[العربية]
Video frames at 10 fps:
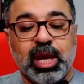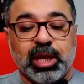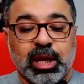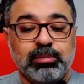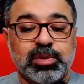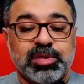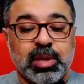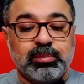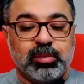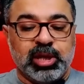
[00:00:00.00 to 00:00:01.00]
كان
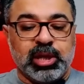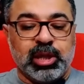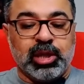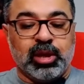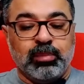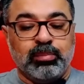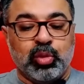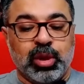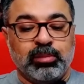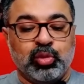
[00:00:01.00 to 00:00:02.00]
مصمم يخلق الاب
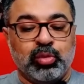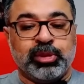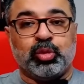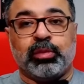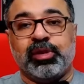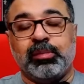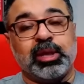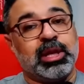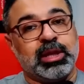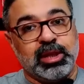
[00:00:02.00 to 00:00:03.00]
وابنه بتوع فيلم
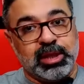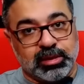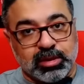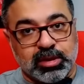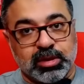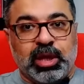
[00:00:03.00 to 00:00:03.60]
جلاديتر